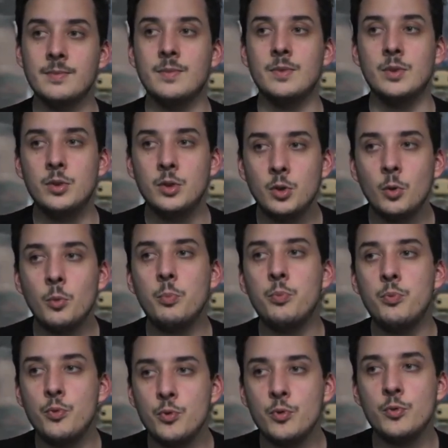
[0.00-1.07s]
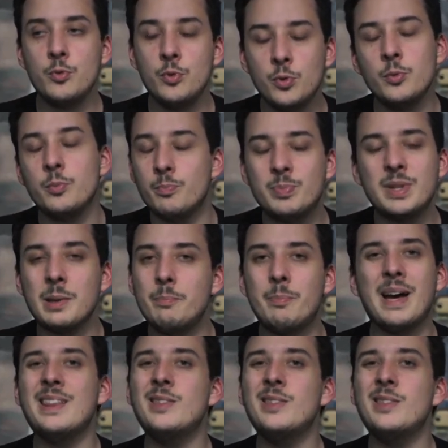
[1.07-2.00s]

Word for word: peut-être pas